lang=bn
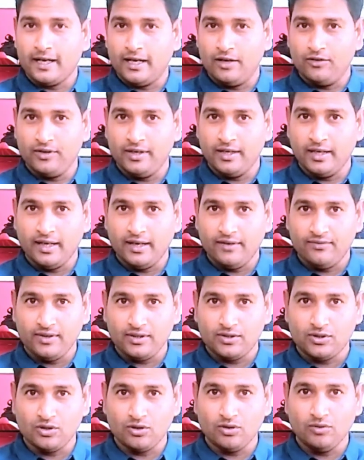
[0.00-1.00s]
কাউনিয়া
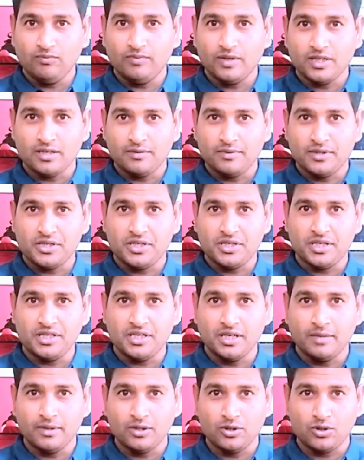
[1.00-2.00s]
অ্যাফেক্ট শোরুম পাশাপাশি
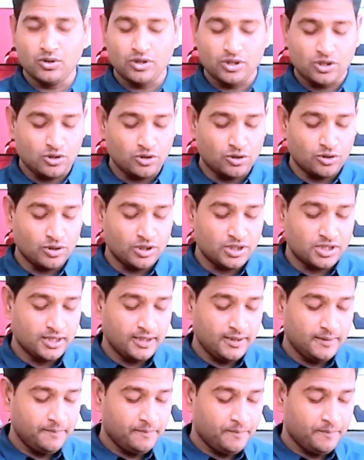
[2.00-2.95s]
জামান শু স্টোর রয়েছে